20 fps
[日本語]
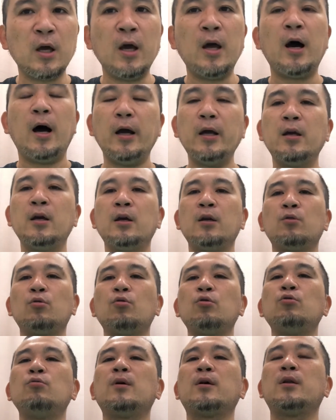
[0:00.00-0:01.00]
はいと
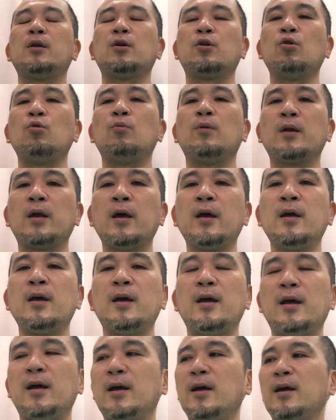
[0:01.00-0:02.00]
いうわけで今日はね、
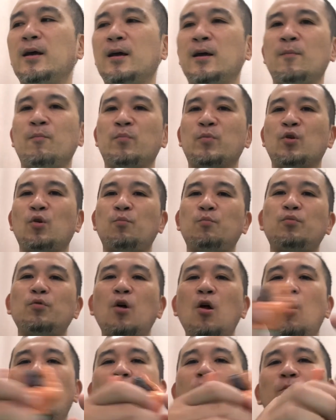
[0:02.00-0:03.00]

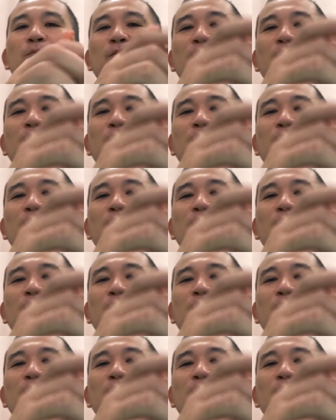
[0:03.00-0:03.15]
えートップロープ